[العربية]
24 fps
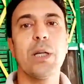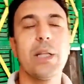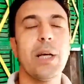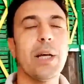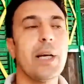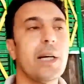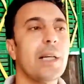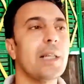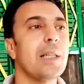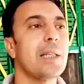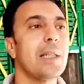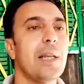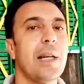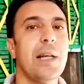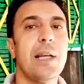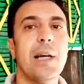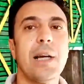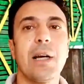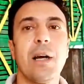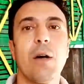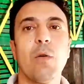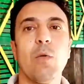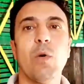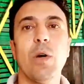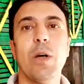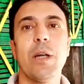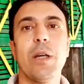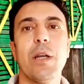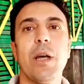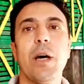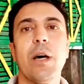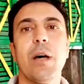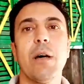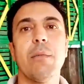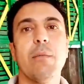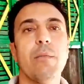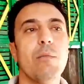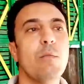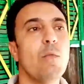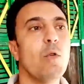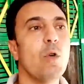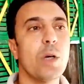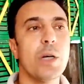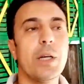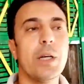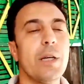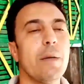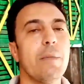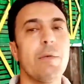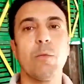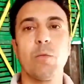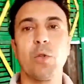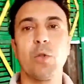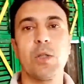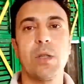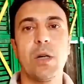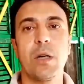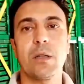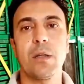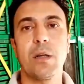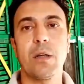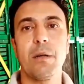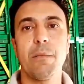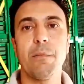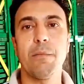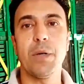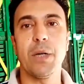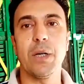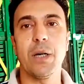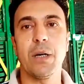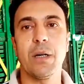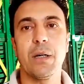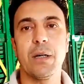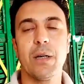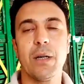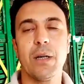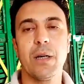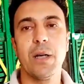داخل السلاكه واحنا ممكن نبقى مستهترين بيها